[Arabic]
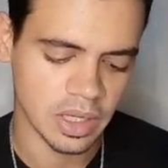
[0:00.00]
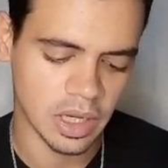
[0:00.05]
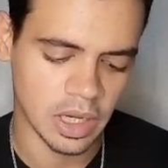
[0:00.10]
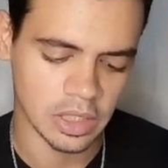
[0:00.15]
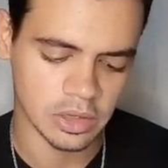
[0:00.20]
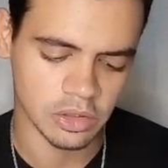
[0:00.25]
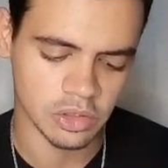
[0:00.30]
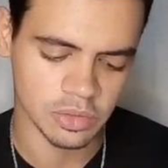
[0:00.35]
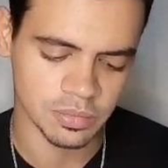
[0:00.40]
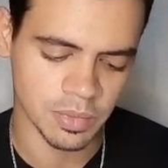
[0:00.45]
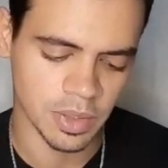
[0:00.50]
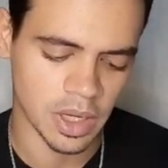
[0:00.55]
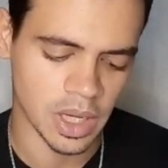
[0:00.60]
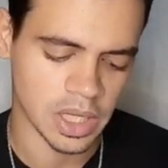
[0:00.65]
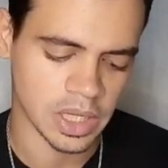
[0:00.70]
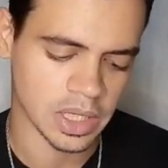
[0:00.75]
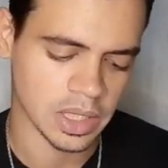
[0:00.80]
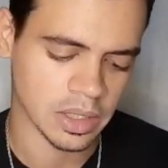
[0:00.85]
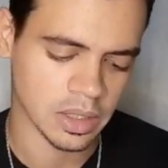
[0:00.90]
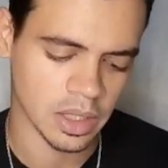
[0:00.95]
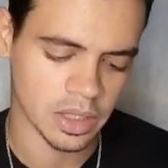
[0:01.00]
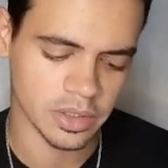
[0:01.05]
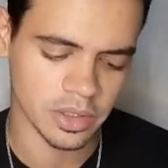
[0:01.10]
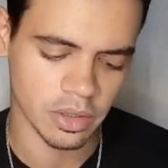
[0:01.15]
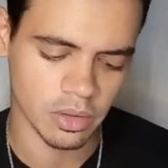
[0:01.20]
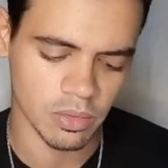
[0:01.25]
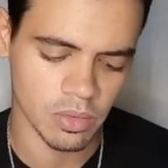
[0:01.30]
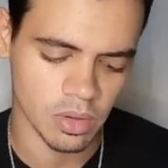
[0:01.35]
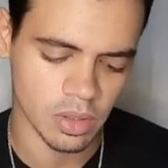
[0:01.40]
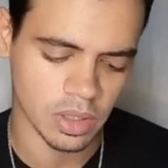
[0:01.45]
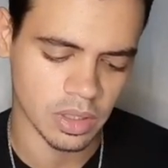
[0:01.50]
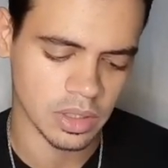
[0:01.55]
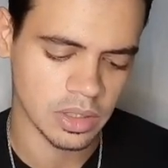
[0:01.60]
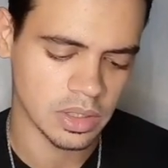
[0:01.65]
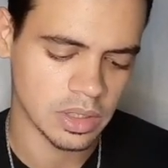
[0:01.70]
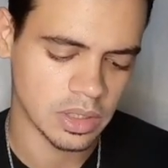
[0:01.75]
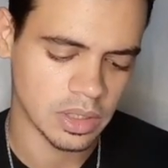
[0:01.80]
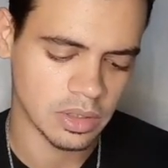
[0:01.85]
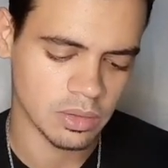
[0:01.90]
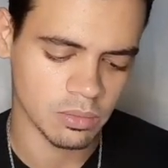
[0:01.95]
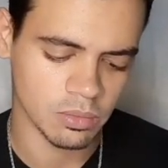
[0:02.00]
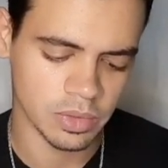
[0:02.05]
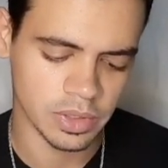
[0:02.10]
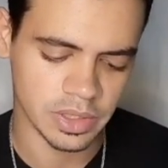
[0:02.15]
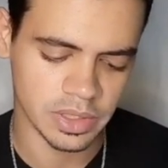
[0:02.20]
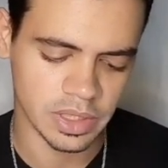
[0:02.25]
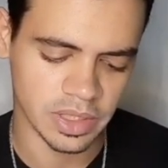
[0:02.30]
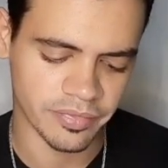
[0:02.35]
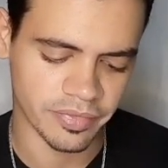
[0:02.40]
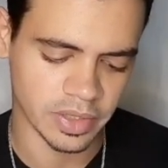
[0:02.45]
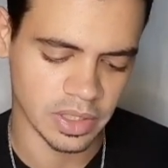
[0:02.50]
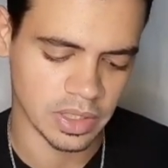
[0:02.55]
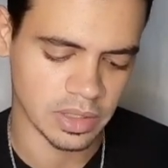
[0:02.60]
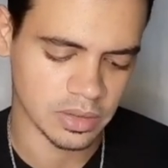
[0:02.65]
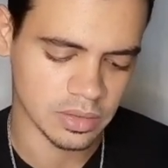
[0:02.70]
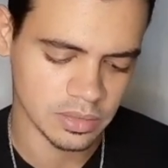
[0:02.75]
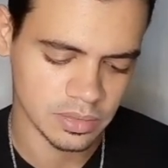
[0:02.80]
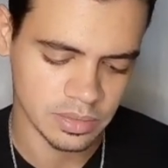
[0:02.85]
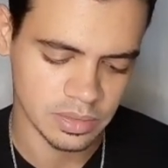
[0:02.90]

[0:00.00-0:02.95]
حط صباعه على اللاينر لوك وقفلها